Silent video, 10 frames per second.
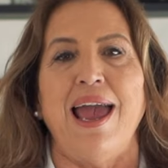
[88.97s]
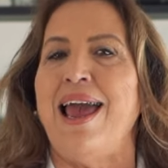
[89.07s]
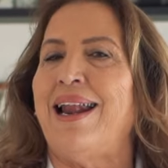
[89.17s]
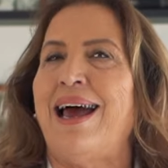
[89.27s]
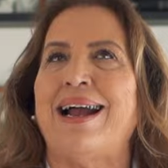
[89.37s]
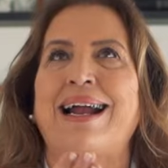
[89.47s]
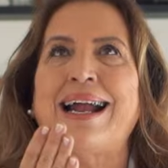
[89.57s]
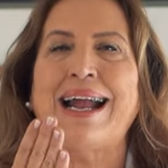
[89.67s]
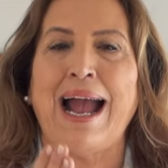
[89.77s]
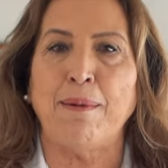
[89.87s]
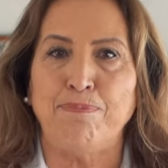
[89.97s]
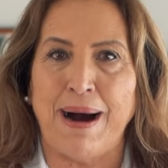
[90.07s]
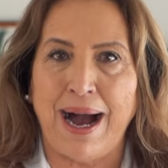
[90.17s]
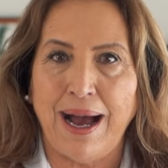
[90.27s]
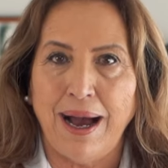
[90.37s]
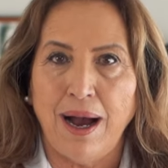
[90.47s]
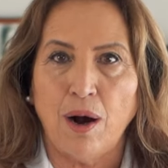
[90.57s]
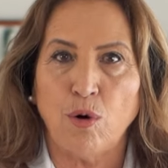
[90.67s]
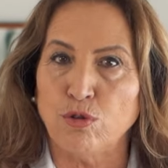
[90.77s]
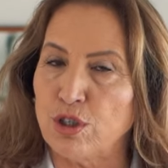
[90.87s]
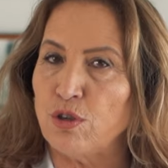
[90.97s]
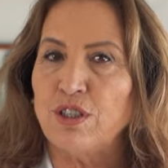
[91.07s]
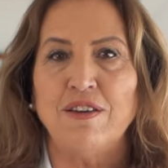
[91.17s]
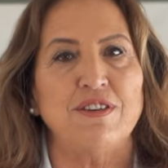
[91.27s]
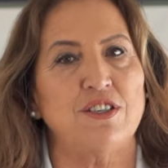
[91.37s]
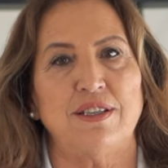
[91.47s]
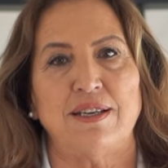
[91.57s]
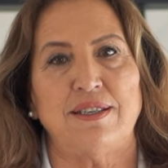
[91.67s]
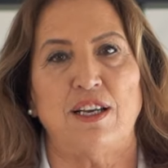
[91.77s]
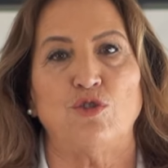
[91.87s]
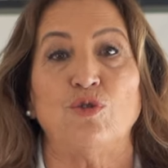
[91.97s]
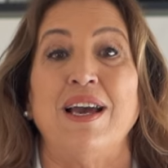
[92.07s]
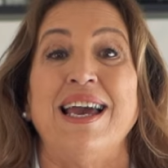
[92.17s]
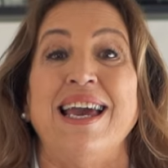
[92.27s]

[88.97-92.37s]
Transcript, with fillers: Ela acaba com seus níveis de desejo